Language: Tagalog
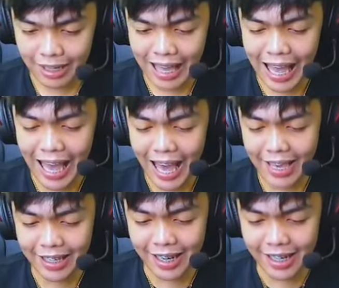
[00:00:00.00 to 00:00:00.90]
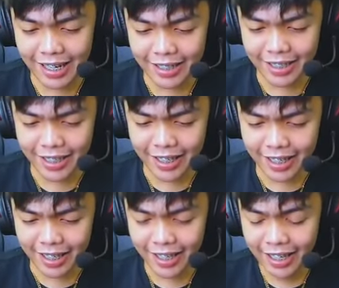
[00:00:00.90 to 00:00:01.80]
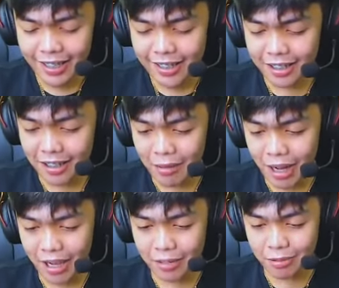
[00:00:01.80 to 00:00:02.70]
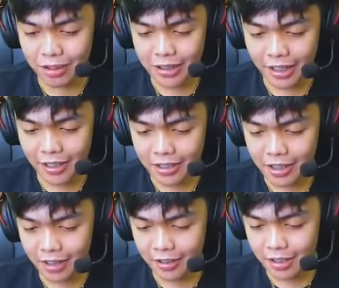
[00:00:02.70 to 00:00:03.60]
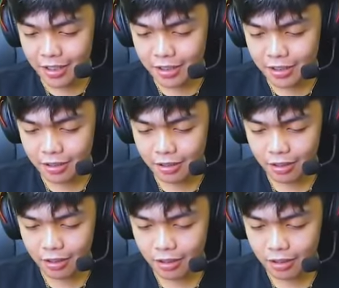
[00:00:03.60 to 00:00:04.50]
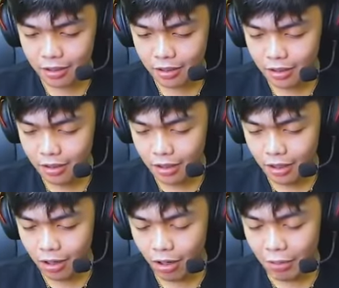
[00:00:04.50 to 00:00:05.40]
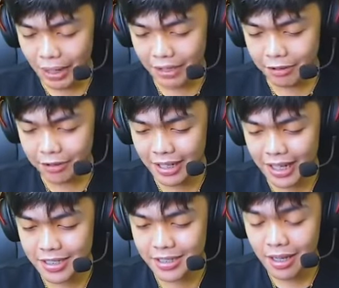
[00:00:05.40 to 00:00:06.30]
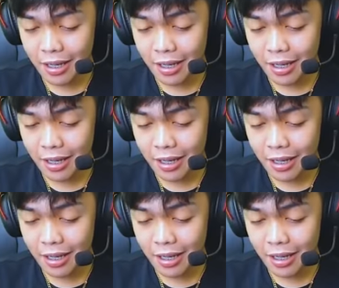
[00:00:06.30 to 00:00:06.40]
Ay, Gogi! Hindi ko maaya. Nabuti na retry natin, guys. Oh my goodness.